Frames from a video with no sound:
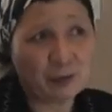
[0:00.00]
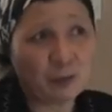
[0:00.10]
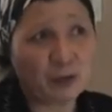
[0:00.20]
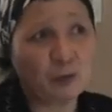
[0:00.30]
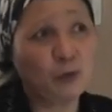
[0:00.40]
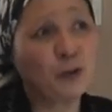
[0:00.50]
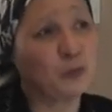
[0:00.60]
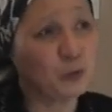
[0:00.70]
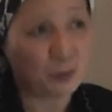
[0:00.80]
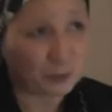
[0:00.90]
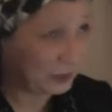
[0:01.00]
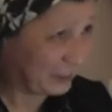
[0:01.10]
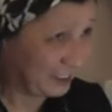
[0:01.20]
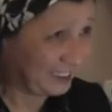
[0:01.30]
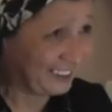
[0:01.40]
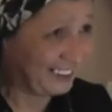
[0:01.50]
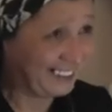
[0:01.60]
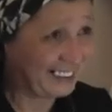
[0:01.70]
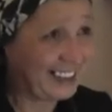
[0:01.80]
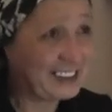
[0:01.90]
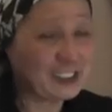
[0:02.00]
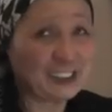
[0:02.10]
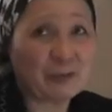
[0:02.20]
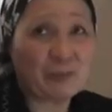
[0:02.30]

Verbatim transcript: Поэтому лучше пусть платит касса